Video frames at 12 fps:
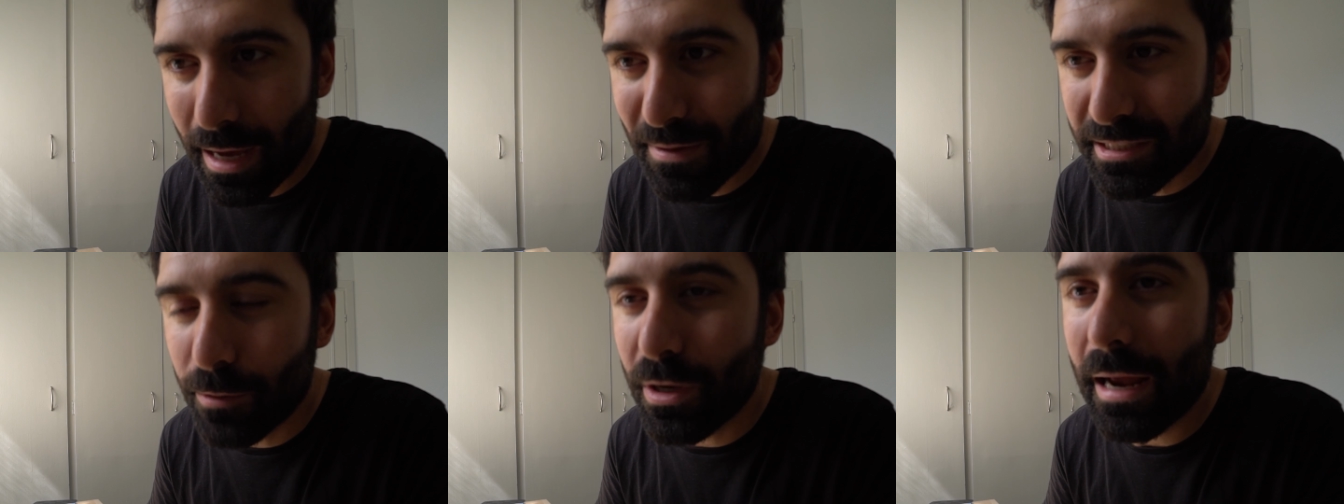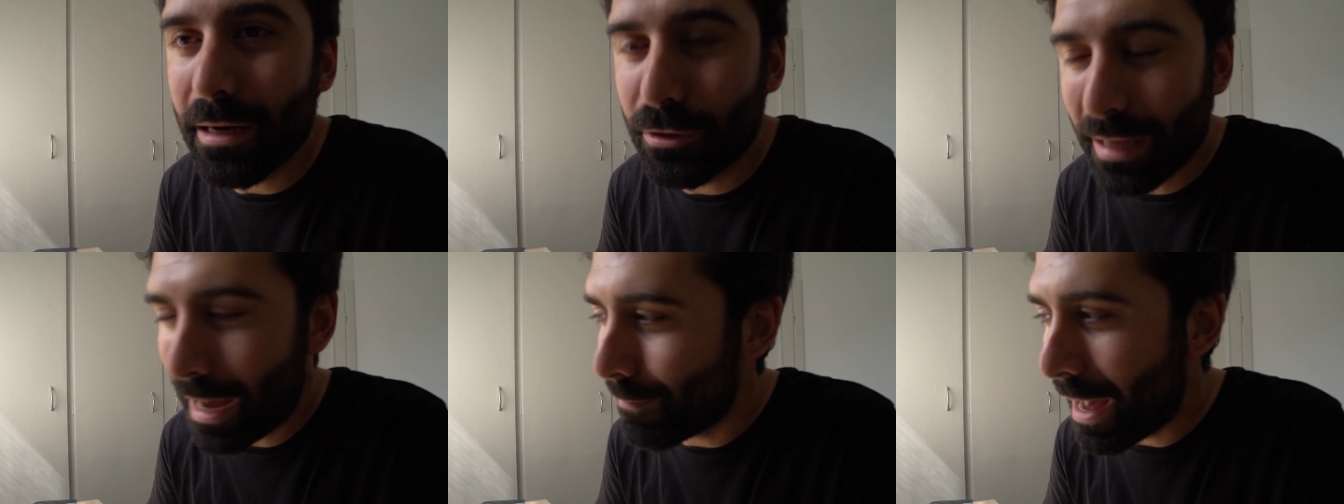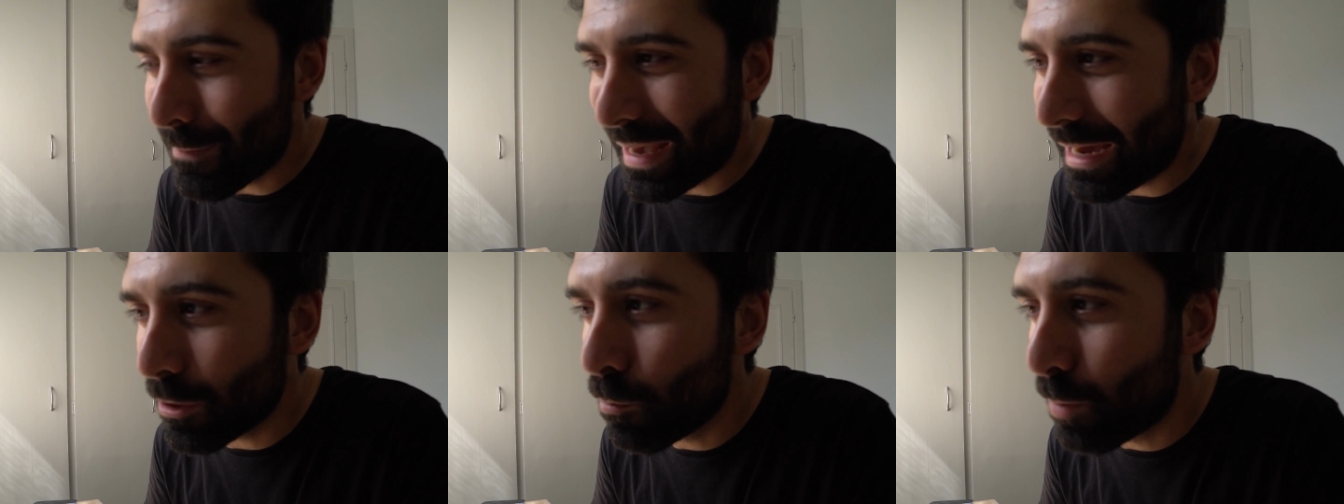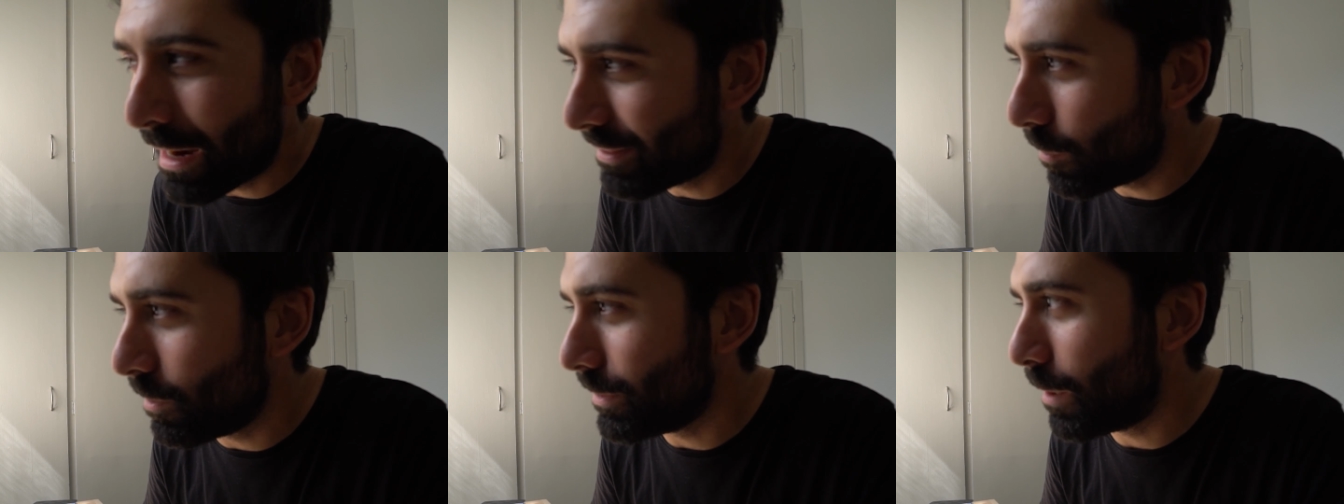A ver si voy a ir a, pegarle un par de,
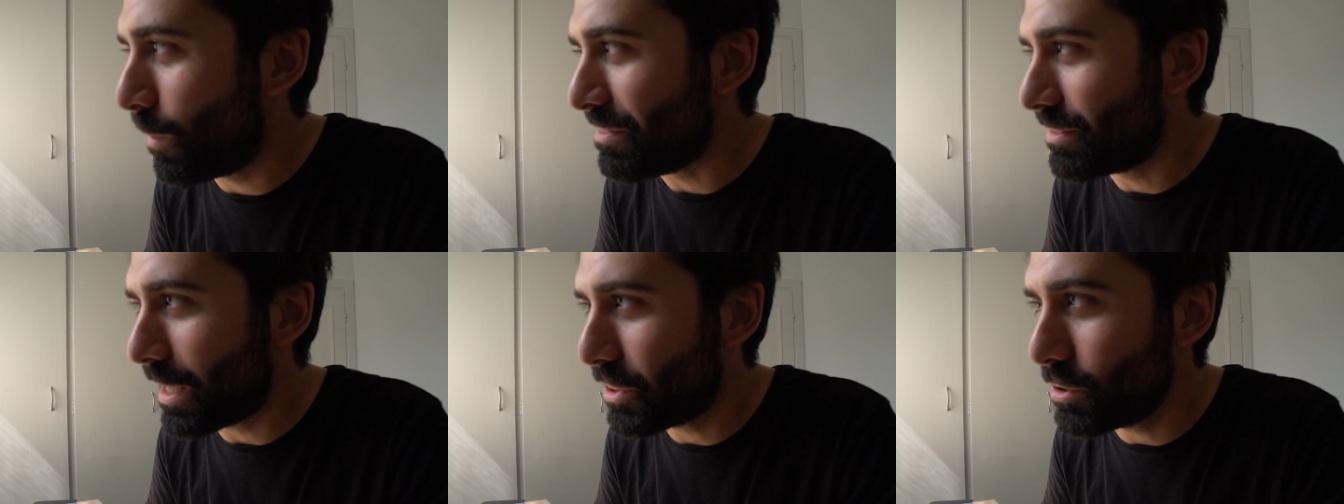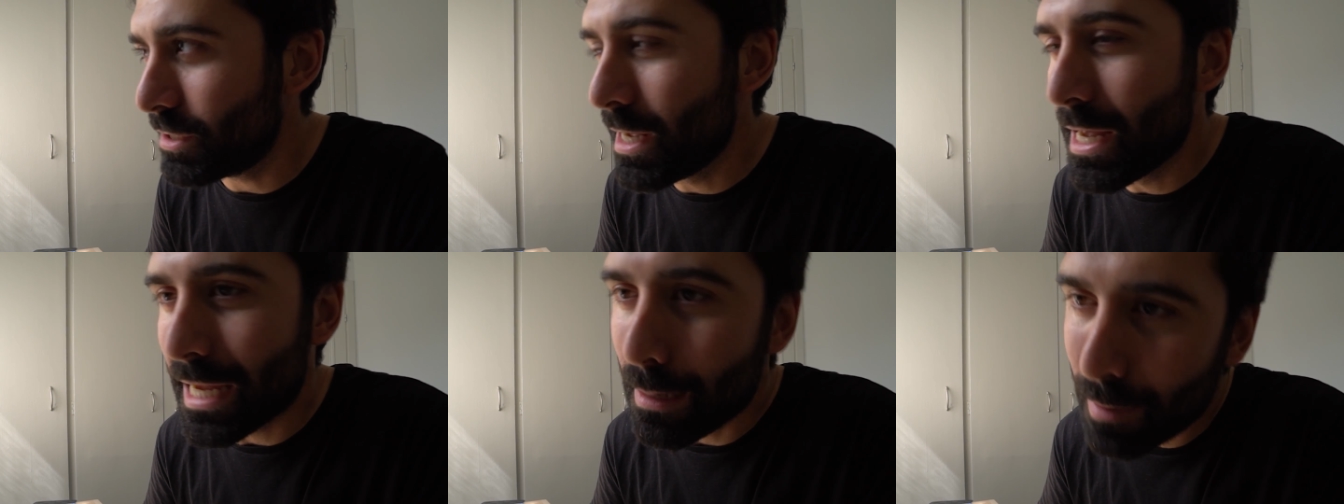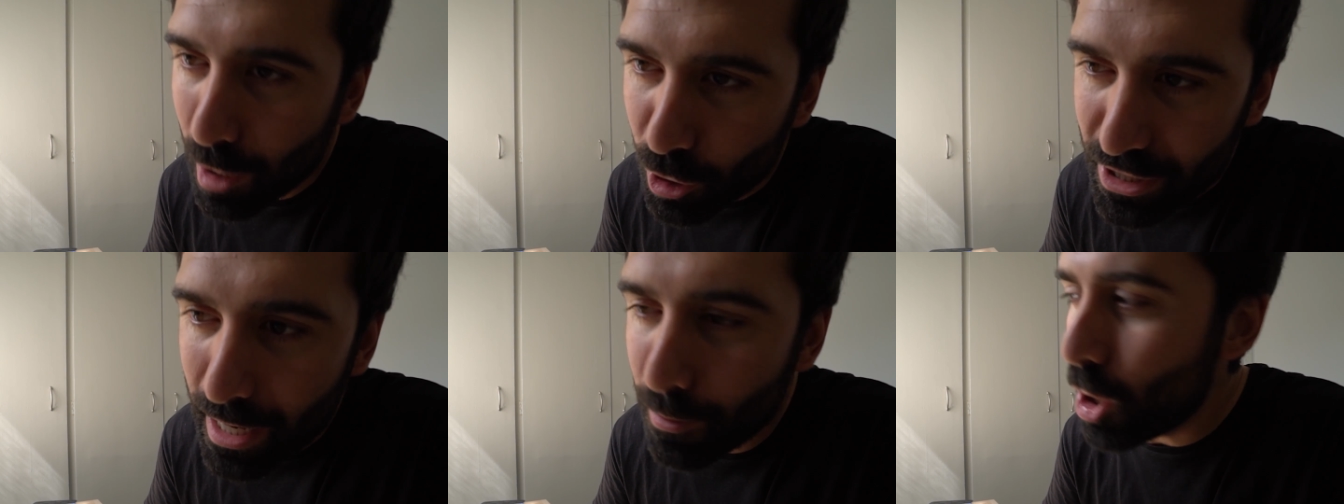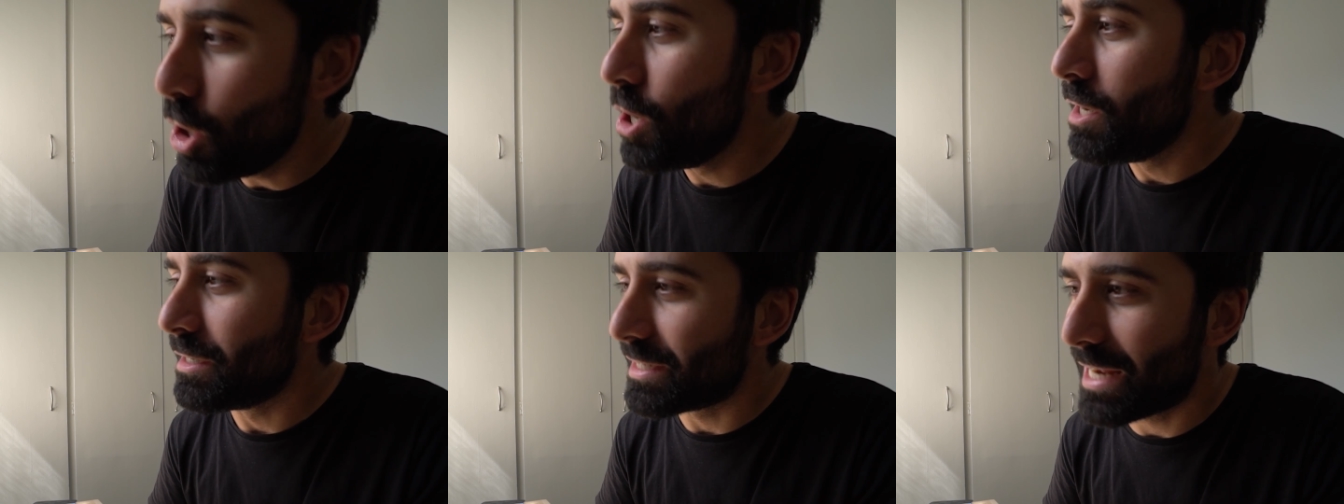guantazos y me lo llevo
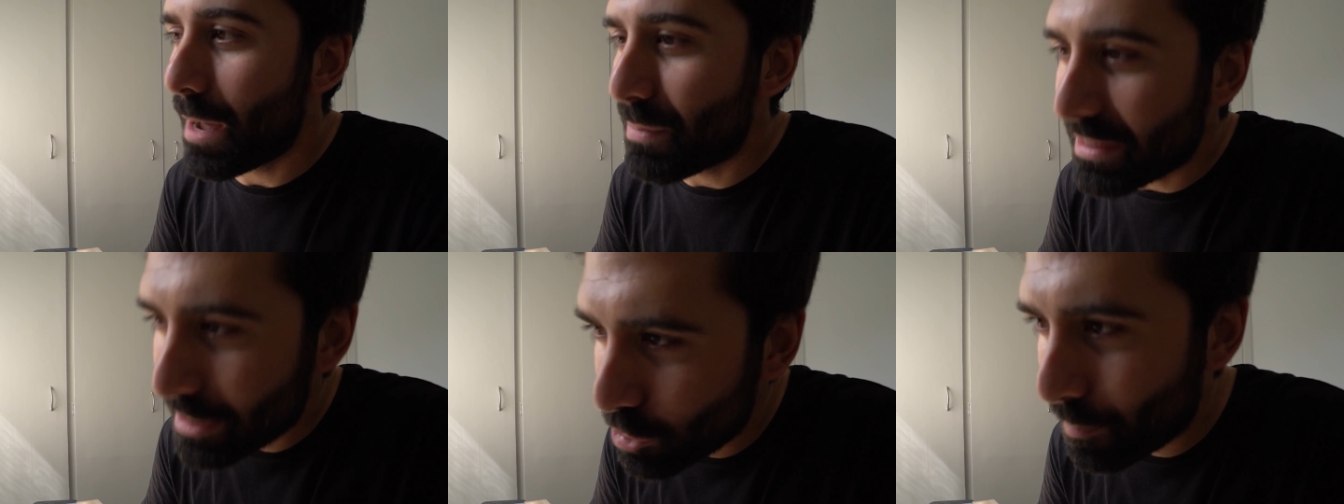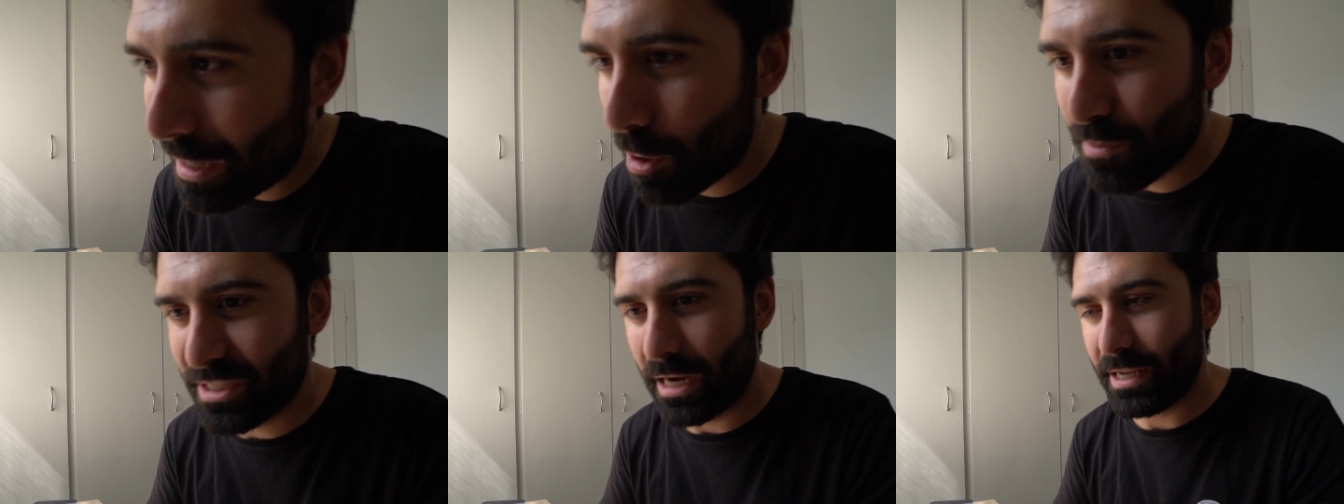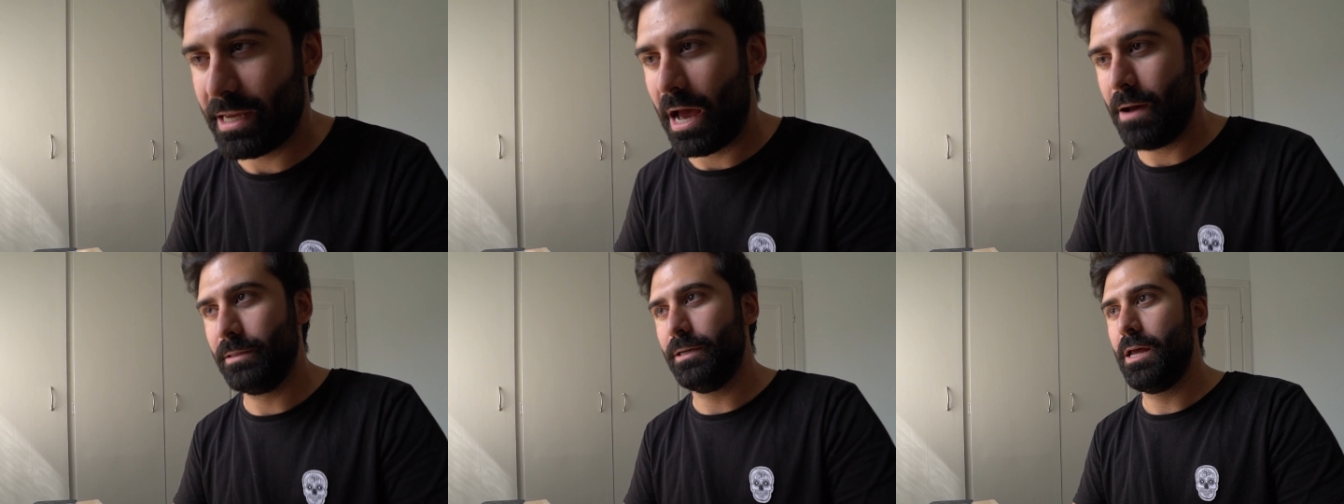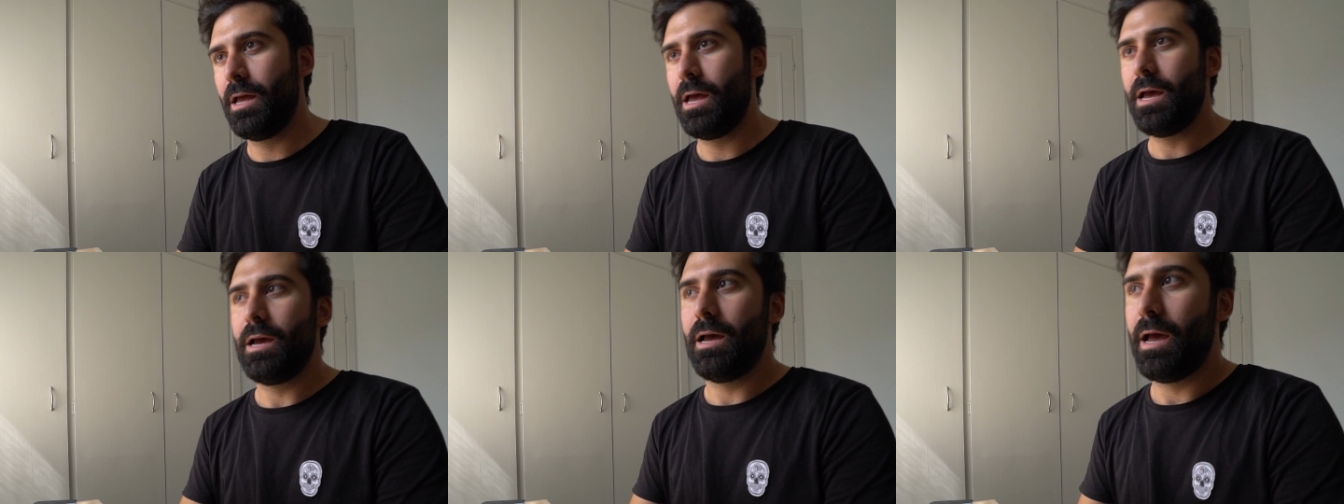rapidito para comisaría.
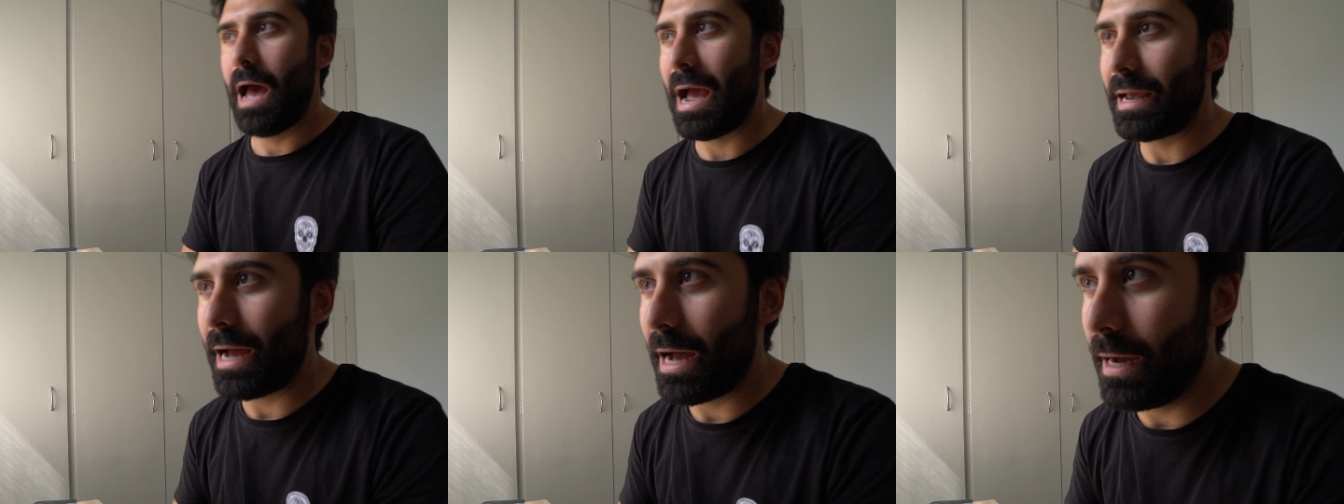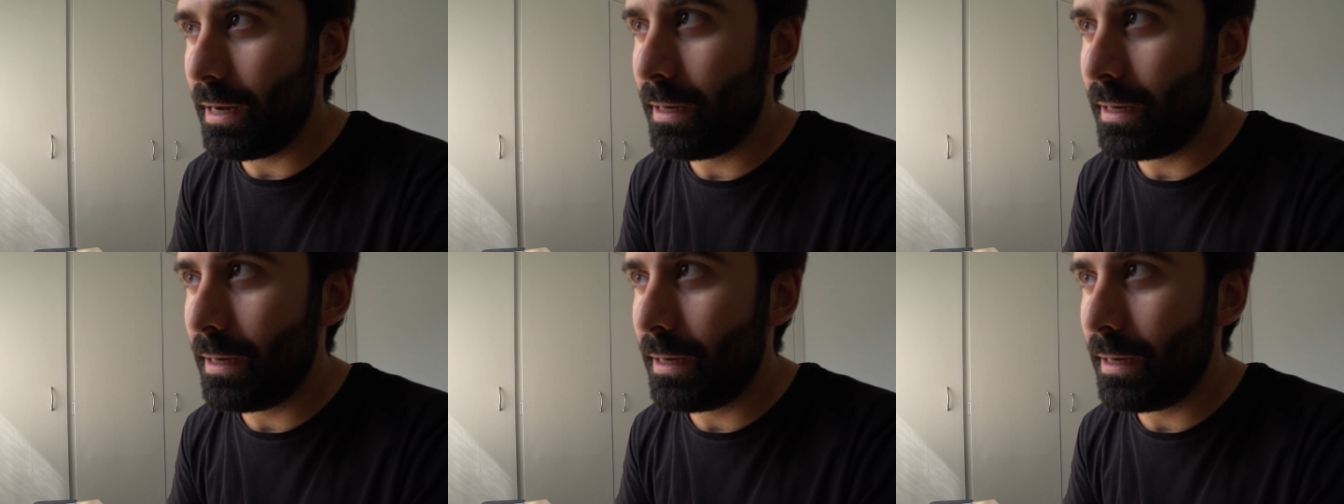Ay, o